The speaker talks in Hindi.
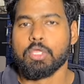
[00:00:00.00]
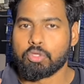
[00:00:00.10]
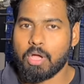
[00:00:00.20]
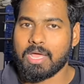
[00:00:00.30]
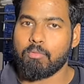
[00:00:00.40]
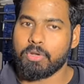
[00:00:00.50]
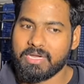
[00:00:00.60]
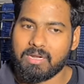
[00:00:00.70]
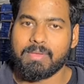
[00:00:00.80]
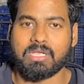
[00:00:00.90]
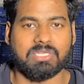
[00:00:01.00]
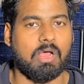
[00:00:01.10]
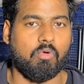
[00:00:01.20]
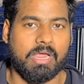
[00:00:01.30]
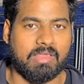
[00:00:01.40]
तो अगर वो नीडल में कचरा
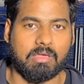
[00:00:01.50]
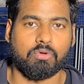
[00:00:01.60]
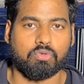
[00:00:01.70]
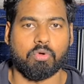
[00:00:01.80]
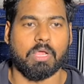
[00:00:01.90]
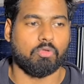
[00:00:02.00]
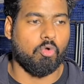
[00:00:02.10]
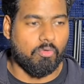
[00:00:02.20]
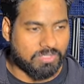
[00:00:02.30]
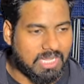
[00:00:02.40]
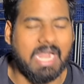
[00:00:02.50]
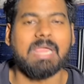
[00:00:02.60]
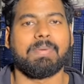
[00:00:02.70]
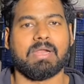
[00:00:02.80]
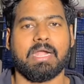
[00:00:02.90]
होगा या ऐसा कुछ होगा तो
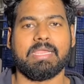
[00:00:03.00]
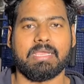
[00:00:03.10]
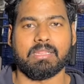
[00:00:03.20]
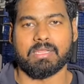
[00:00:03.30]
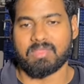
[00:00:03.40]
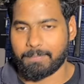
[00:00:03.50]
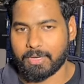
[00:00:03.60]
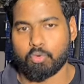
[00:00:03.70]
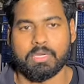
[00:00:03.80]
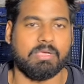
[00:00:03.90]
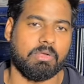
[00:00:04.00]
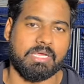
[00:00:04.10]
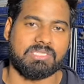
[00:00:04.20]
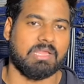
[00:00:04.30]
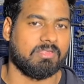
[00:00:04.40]
चलाने पर गाड़ी के अंदर से पेट्रोल लीक होने
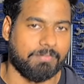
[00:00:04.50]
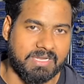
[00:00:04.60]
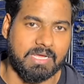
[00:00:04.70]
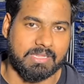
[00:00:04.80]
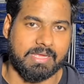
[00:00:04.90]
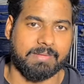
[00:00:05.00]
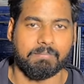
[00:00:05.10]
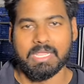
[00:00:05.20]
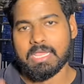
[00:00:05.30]
के चांसेस बढ़ जाते हैं